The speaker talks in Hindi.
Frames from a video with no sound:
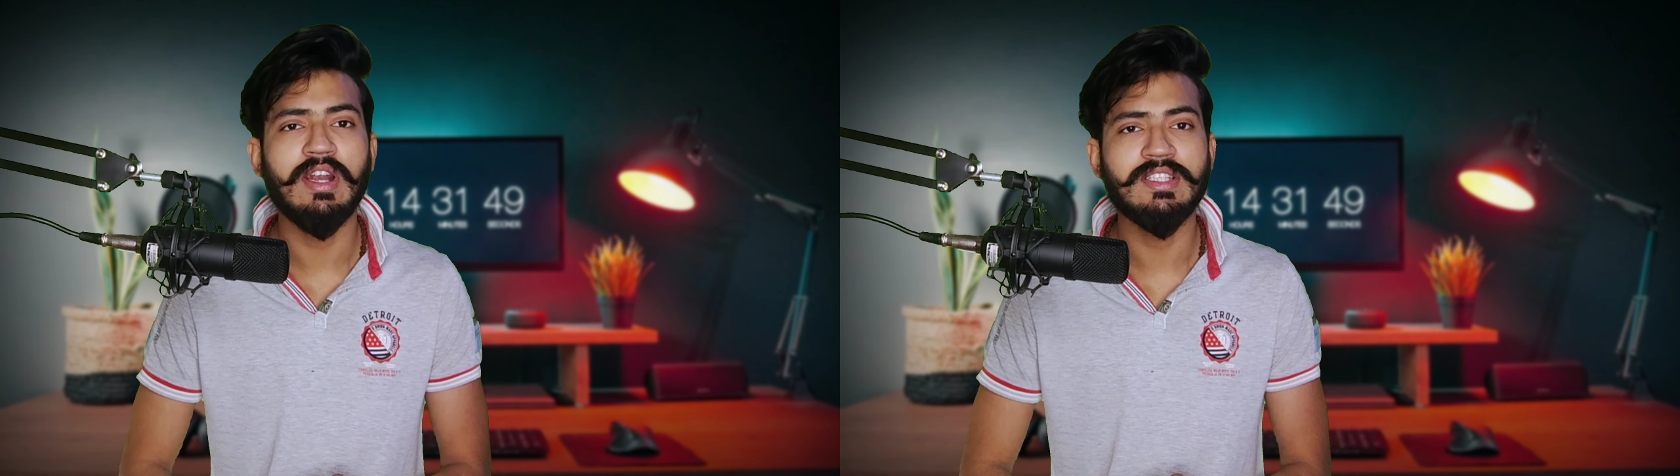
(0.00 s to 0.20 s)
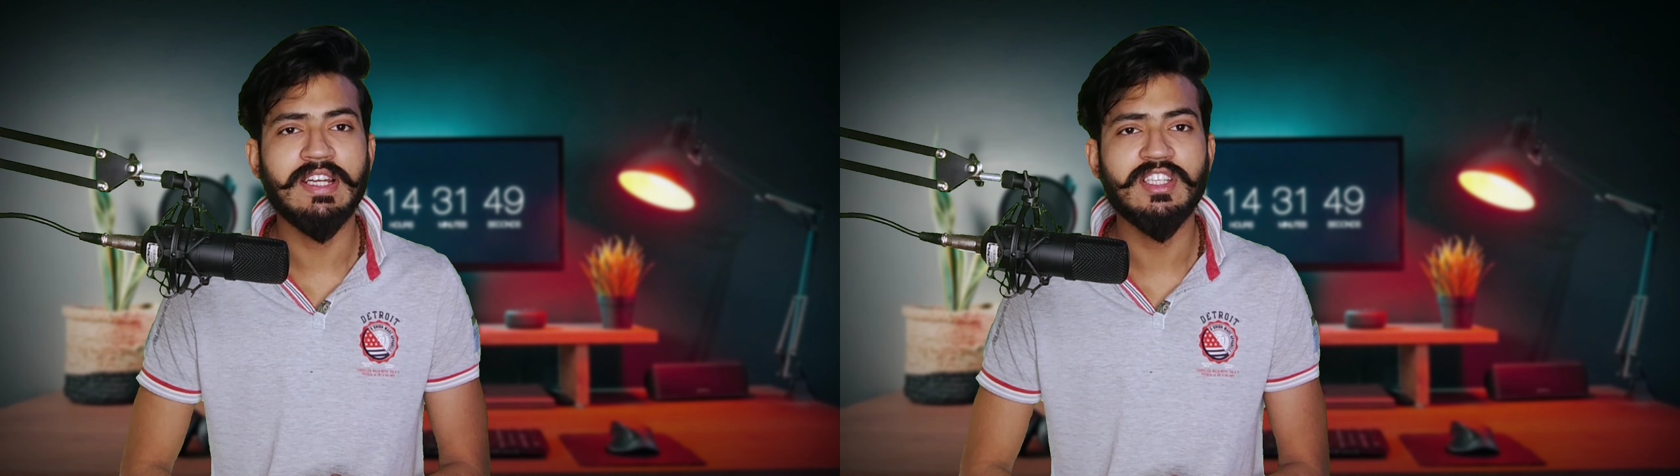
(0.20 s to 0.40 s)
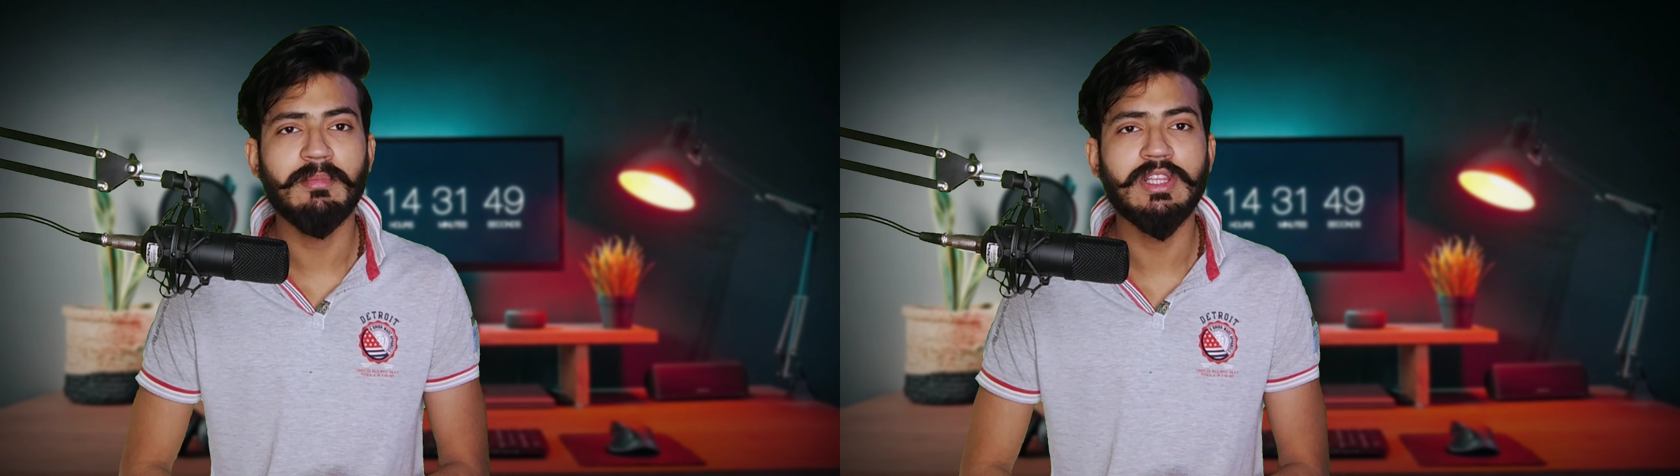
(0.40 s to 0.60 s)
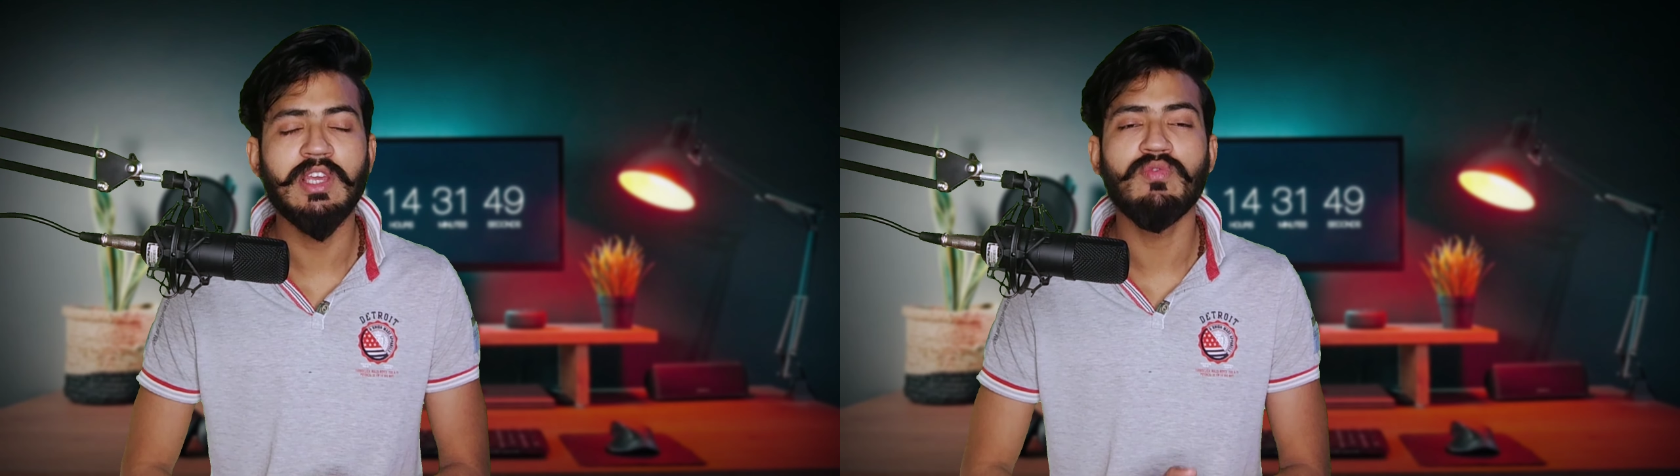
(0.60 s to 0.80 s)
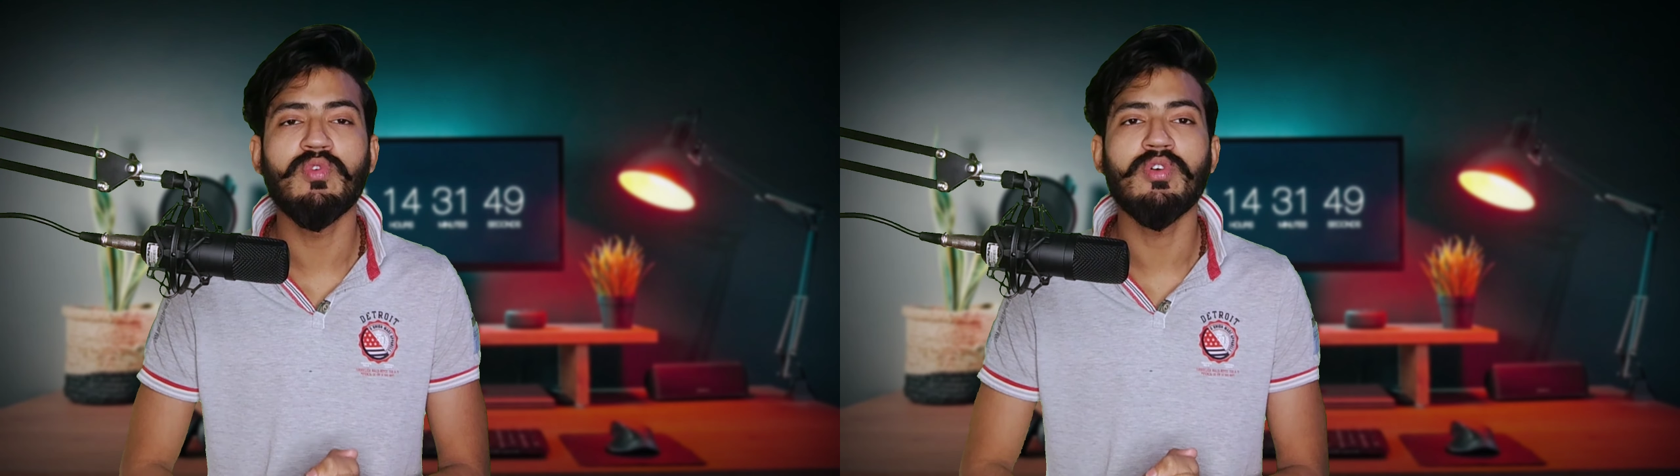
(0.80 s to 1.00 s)
फास्ट तो चार्जिंग
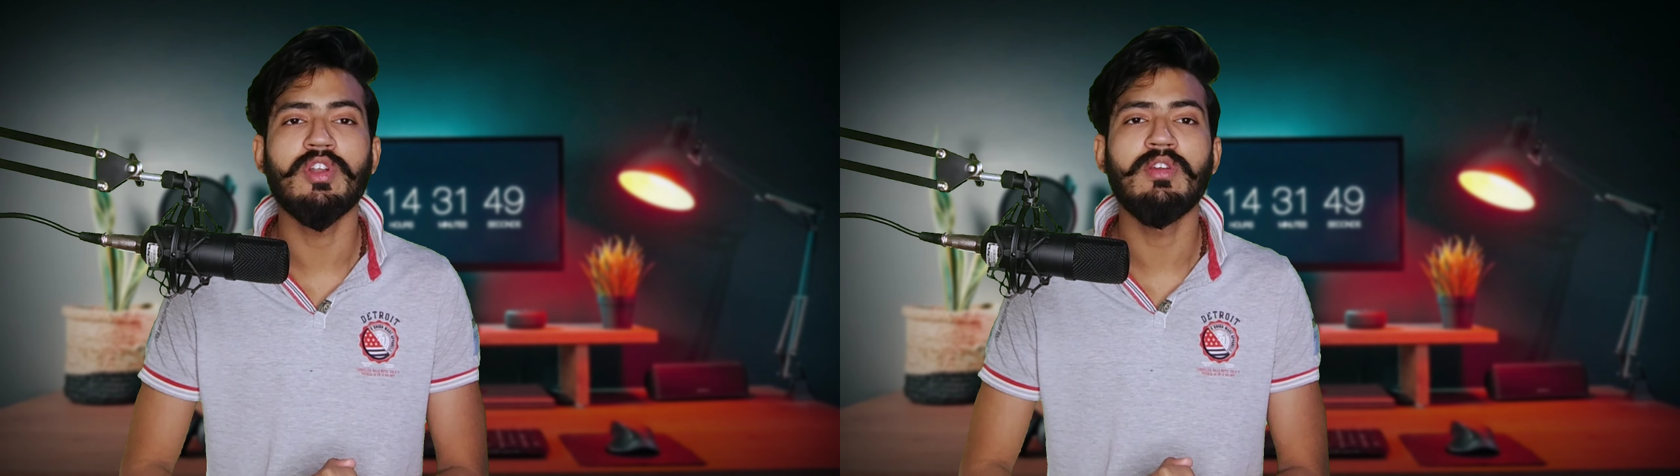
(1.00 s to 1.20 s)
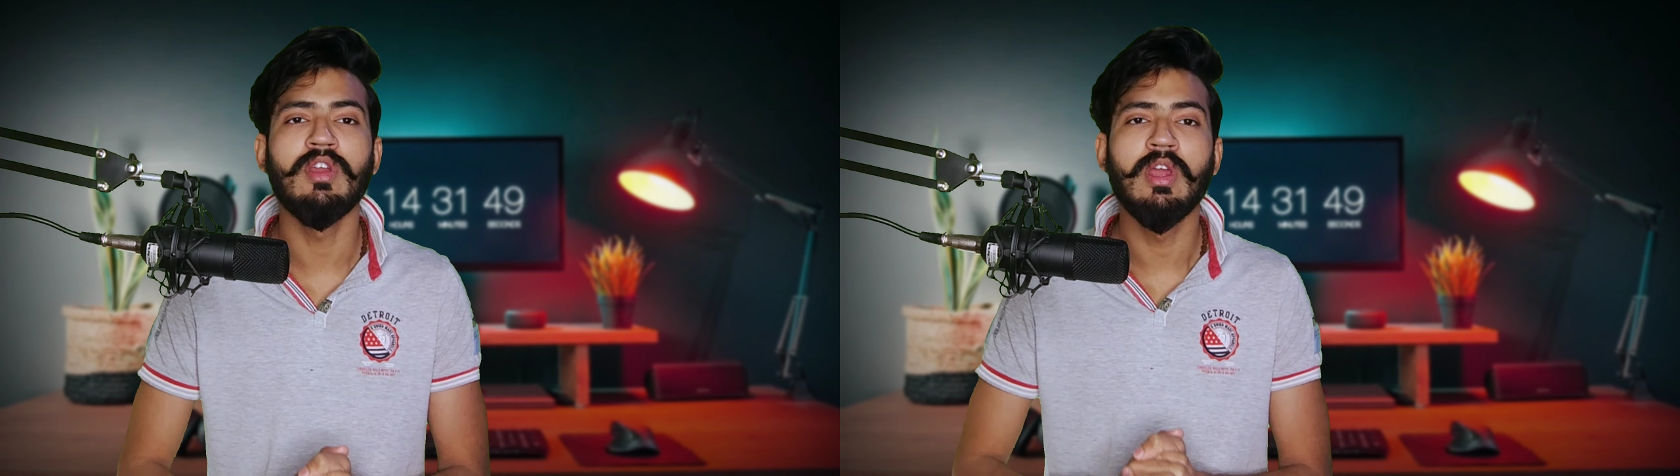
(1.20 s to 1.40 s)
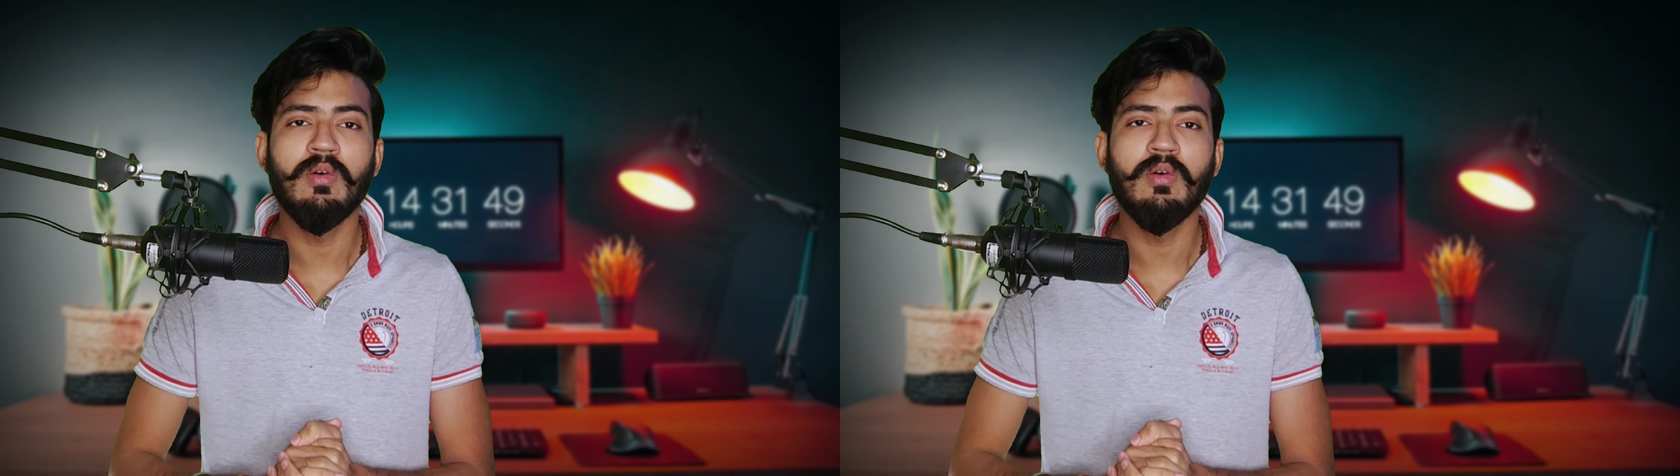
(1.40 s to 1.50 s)
मिलती है फोर्टी